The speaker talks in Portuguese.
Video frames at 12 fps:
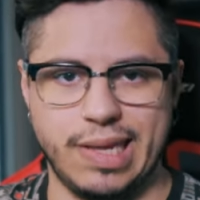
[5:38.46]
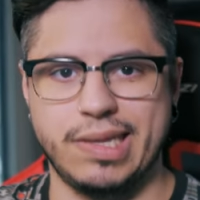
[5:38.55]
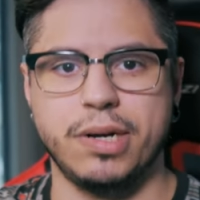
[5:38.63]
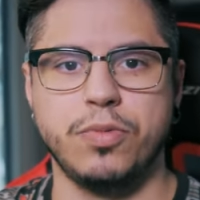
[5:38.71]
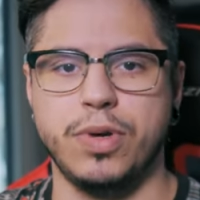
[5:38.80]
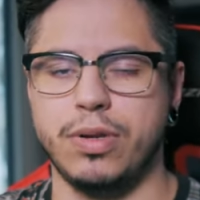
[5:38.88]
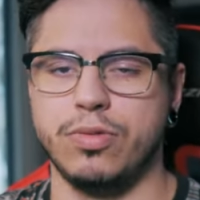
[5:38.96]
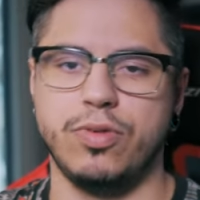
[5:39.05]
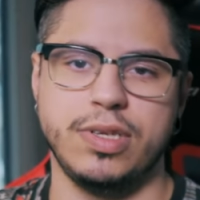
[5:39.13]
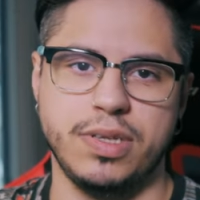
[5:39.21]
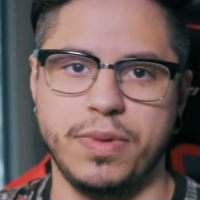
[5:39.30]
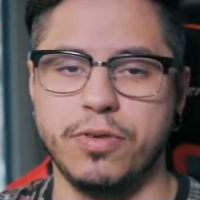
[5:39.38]
tá tranquilo. Tô
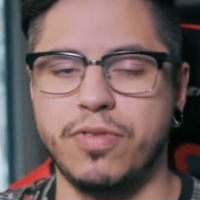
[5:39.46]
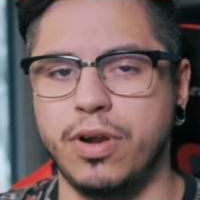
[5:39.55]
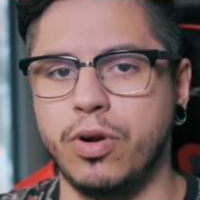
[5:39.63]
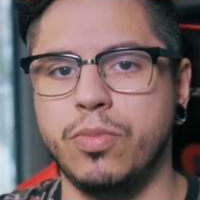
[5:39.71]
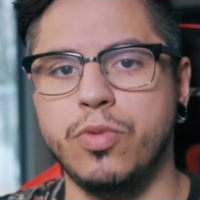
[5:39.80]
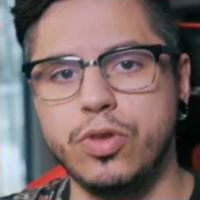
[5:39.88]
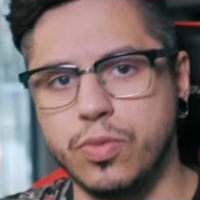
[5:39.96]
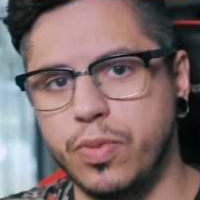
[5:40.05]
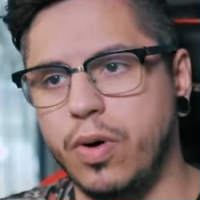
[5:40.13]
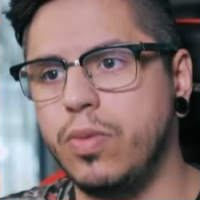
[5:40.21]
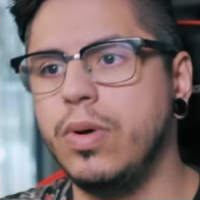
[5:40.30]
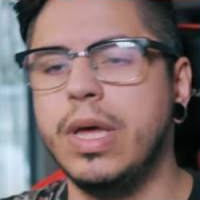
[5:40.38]
recebendo um valor muito
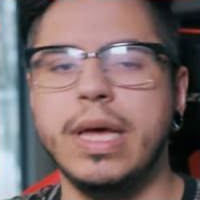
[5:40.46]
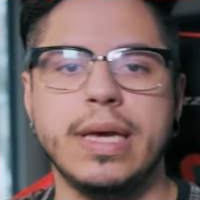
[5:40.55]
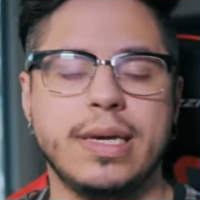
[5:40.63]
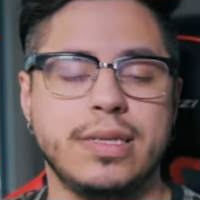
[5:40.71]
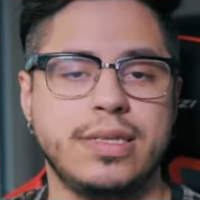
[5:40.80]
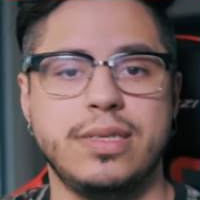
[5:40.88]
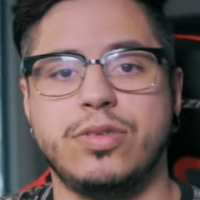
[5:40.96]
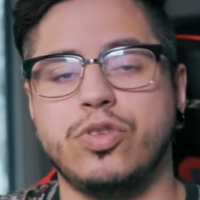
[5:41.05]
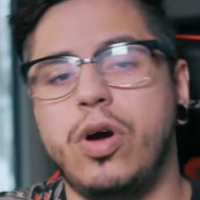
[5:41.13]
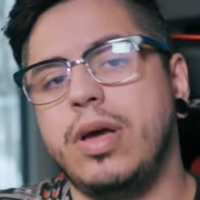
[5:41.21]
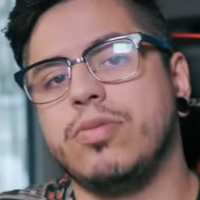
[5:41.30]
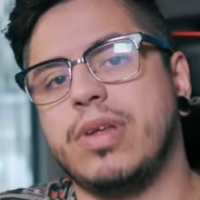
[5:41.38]
bom, que se
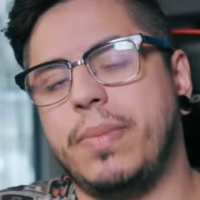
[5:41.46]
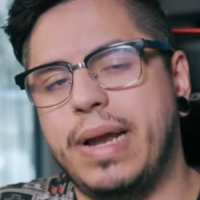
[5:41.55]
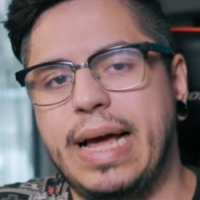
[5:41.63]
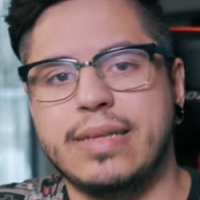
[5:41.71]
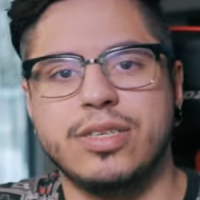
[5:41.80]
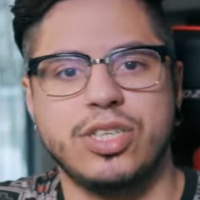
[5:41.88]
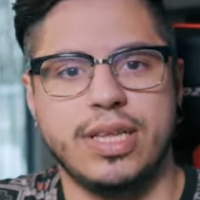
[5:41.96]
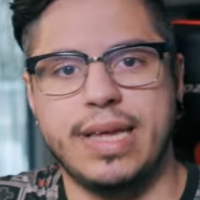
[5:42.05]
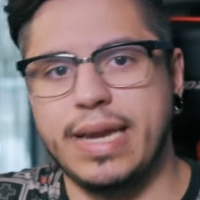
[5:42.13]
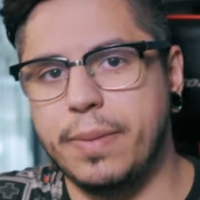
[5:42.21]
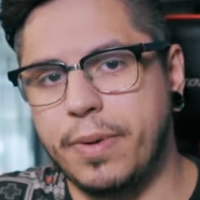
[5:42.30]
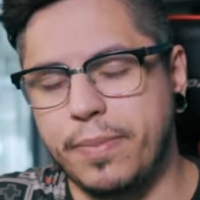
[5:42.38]
só eu trabalhasse já
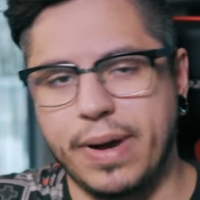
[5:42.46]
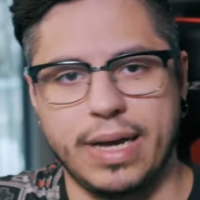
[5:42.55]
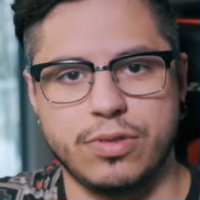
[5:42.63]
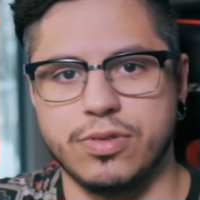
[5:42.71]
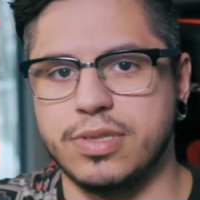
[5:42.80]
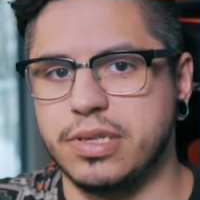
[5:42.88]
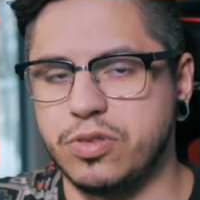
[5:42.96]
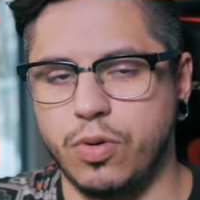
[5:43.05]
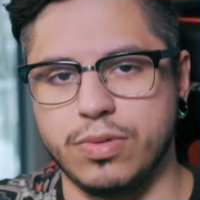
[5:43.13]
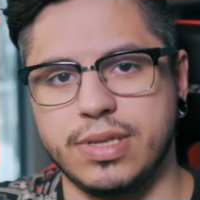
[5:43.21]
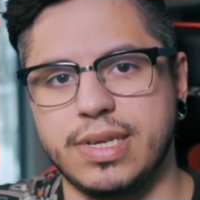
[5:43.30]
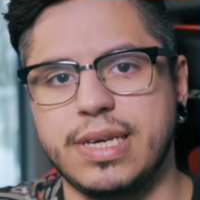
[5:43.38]
daria para pagar todas as
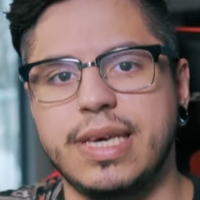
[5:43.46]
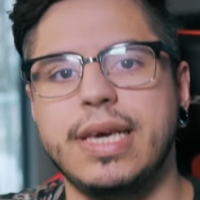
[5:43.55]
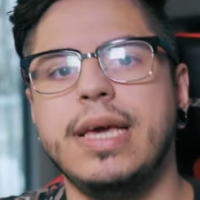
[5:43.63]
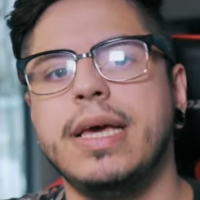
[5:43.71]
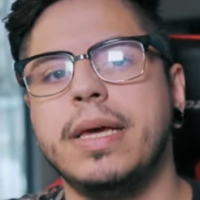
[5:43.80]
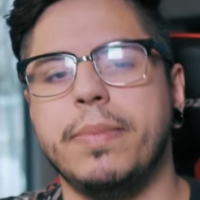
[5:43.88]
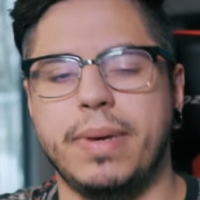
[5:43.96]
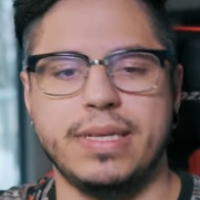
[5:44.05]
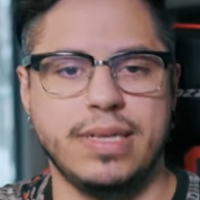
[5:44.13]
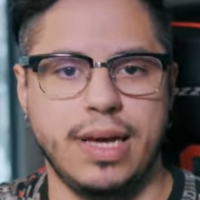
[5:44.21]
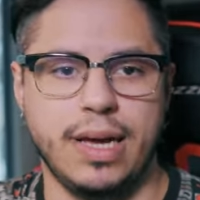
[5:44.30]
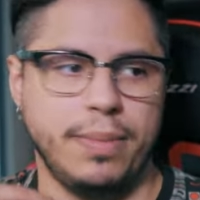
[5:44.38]
contas aqui,
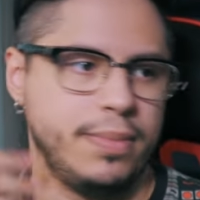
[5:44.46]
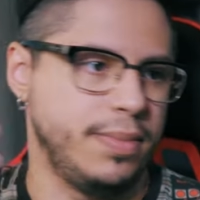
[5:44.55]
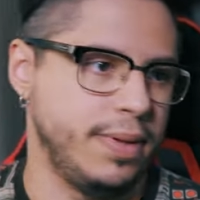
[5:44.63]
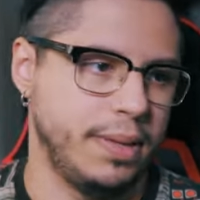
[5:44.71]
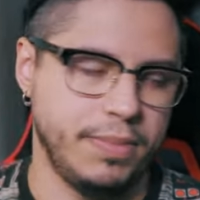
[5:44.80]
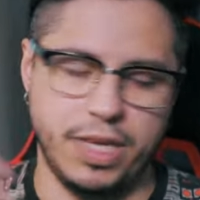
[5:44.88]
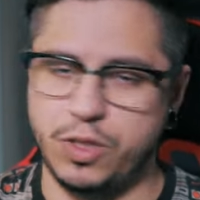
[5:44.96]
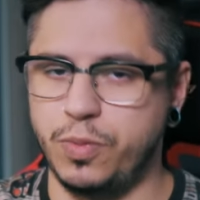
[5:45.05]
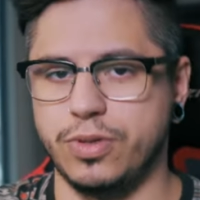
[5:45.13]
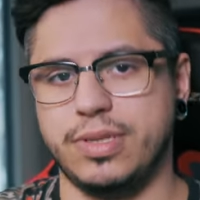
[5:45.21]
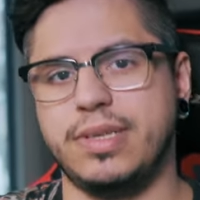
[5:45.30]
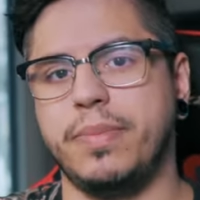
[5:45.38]
mas a minha
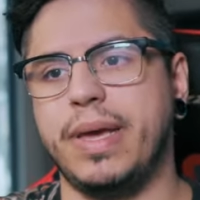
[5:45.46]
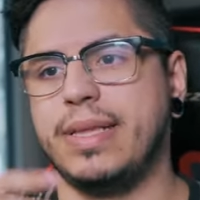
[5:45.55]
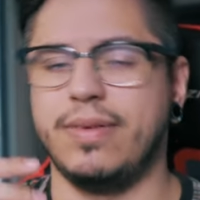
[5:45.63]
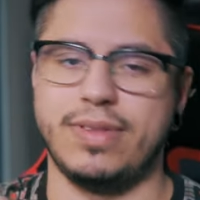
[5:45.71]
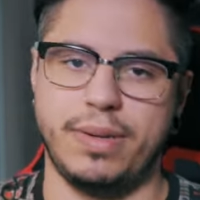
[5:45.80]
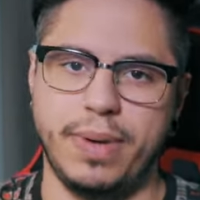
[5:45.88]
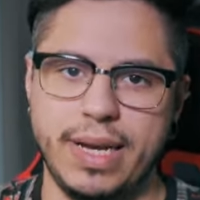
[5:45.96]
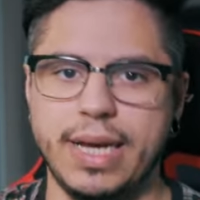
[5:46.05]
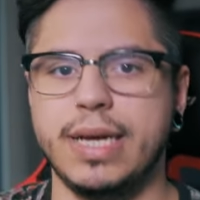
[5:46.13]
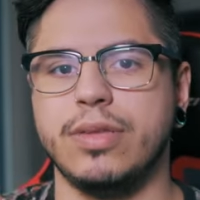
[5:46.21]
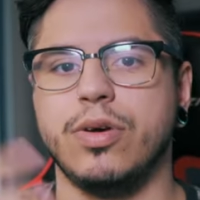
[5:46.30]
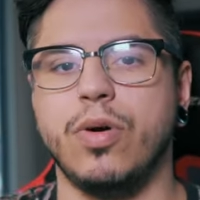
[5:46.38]
esposa também estava
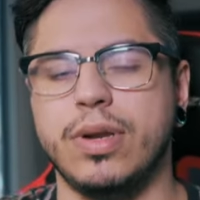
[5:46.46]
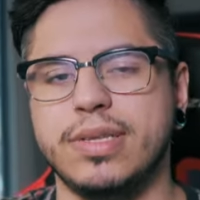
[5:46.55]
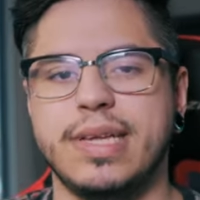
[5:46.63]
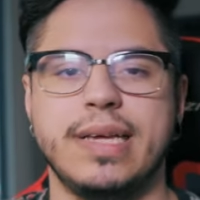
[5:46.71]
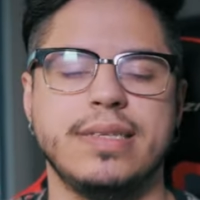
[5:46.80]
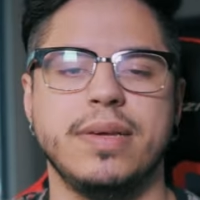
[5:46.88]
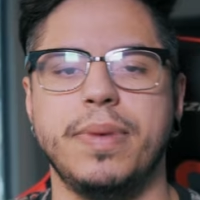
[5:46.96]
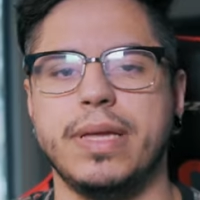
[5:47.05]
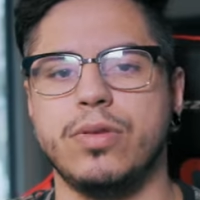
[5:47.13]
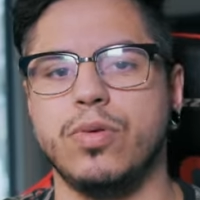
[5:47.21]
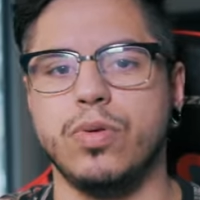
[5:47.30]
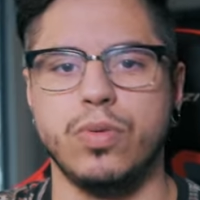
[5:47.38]
trabalhando, agora está
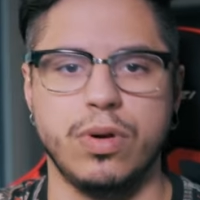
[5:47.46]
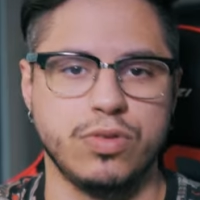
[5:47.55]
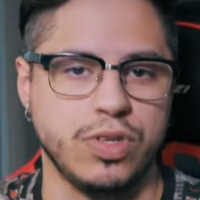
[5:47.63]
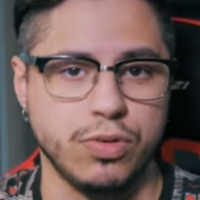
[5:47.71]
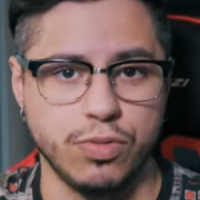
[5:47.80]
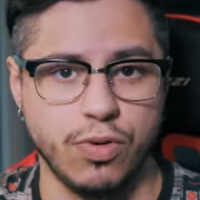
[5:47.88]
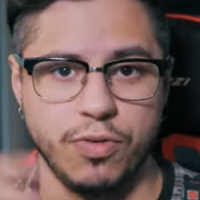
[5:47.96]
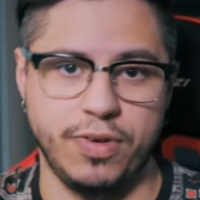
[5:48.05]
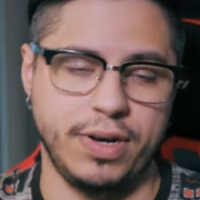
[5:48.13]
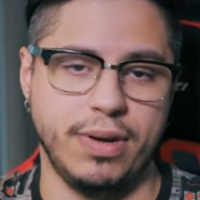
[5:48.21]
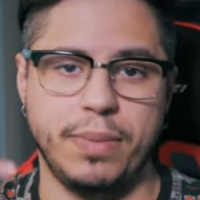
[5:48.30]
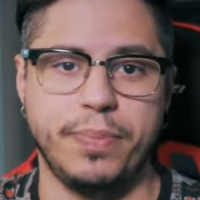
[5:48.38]
recebendo o auxílio do
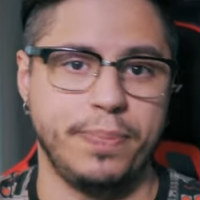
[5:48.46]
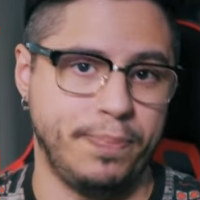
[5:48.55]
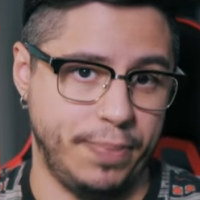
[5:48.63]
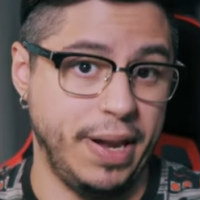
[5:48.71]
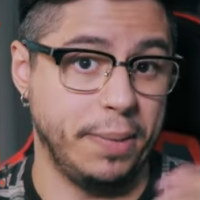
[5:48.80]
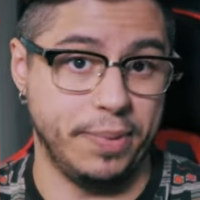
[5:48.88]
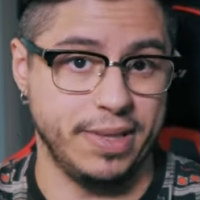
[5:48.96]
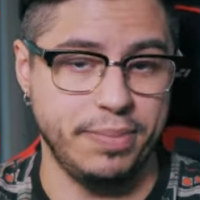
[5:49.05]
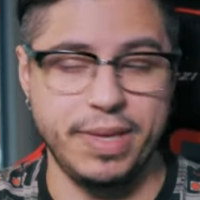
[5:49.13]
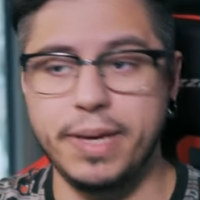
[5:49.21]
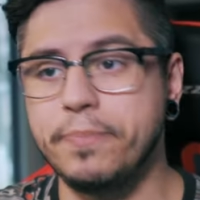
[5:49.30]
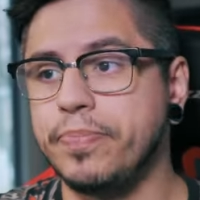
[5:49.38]
governo pela
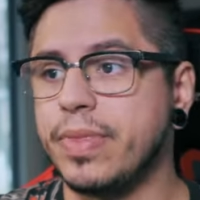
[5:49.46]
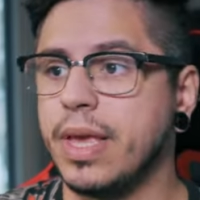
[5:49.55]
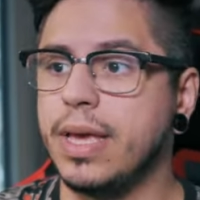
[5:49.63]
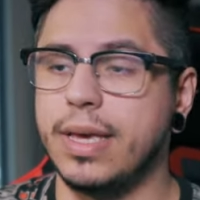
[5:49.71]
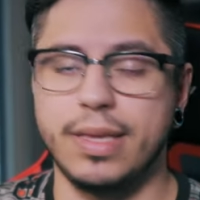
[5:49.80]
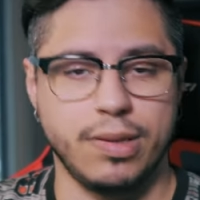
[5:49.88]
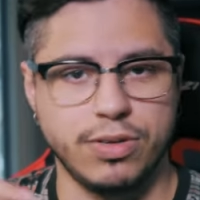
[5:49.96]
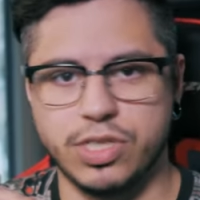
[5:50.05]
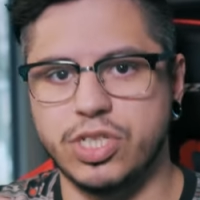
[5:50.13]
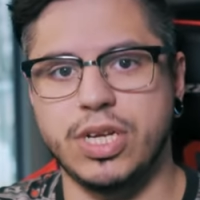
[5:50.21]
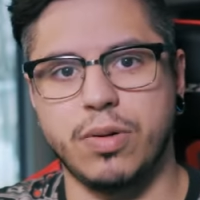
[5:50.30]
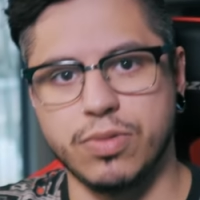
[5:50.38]
pandemia, então a
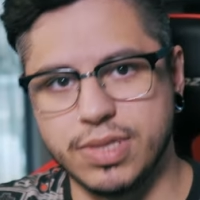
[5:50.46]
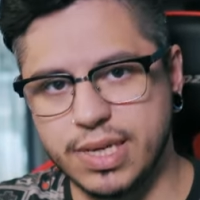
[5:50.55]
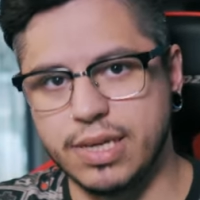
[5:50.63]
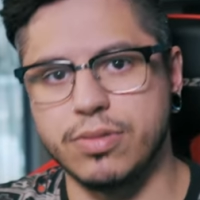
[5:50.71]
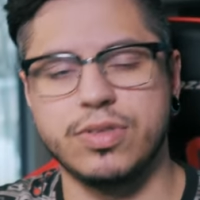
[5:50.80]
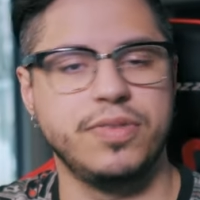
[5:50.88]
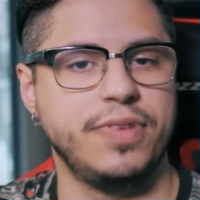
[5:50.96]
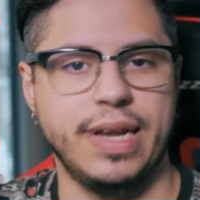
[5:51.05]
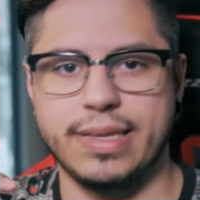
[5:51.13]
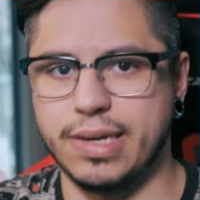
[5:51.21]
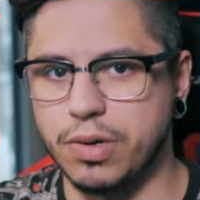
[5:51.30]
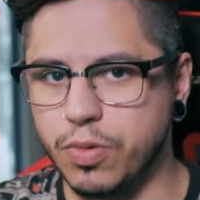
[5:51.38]
gente está conseguindo se
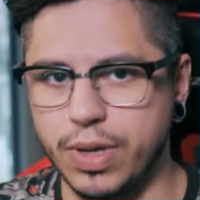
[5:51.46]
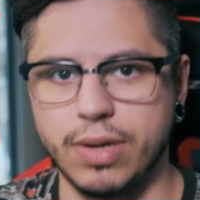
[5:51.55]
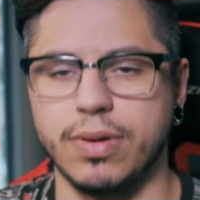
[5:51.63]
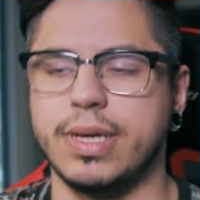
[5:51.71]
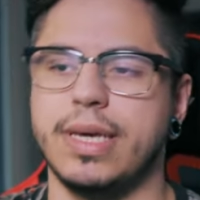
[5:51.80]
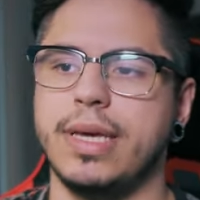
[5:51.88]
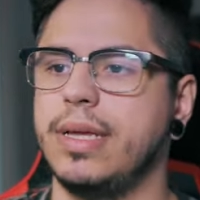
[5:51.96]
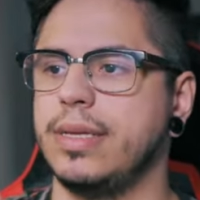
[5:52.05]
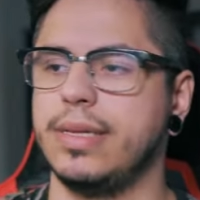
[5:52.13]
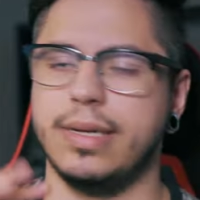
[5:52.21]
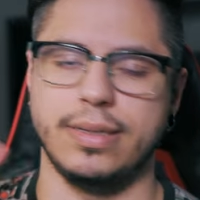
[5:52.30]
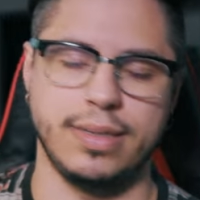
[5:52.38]
virar tranquilo aqui,
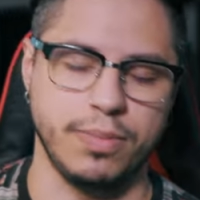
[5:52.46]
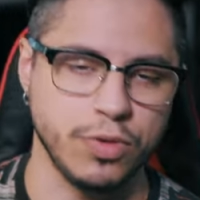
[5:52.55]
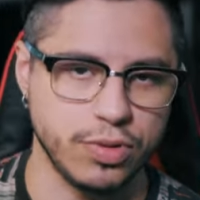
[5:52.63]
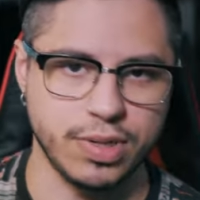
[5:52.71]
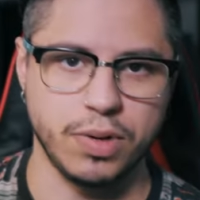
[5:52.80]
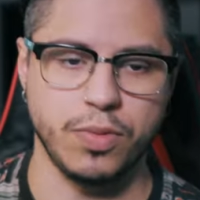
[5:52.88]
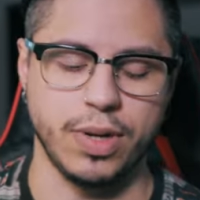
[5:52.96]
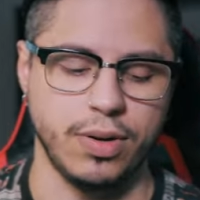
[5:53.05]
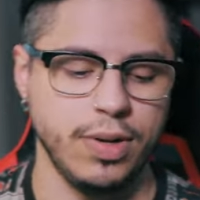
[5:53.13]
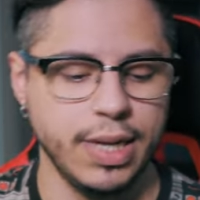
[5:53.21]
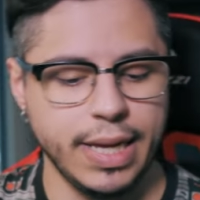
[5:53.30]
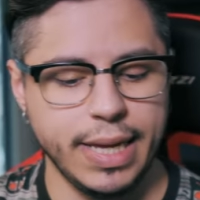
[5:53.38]
tá, tá muito tranquilo.